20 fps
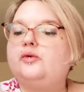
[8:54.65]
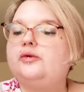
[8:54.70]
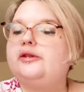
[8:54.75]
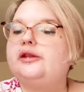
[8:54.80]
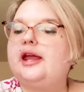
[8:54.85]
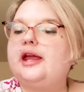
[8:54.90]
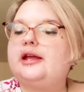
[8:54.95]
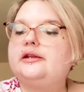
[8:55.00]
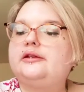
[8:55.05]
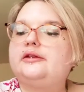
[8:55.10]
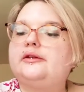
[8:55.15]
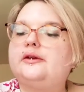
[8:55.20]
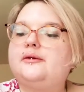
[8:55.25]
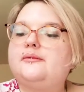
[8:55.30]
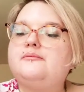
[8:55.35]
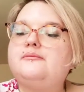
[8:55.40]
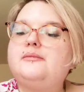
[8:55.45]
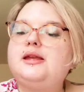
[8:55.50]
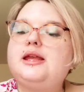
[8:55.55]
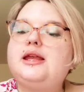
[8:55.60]
d'Inde
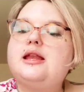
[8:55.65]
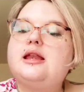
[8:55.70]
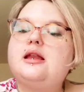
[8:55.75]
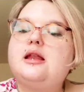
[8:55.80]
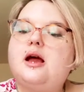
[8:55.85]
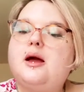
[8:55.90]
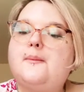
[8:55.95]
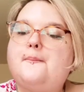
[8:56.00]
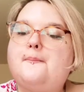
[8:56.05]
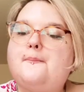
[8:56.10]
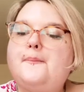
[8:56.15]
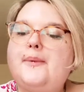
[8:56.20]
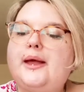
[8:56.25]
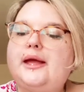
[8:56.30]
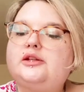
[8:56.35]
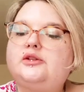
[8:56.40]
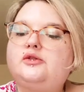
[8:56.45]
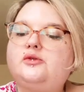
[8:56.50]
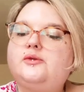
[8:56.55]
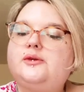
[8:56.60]
1000
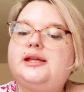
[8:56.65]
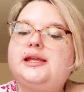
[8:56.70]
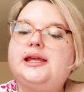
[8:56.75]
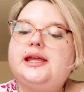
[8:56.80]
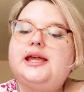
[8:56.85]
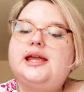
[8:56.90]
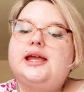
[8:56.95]
pertuis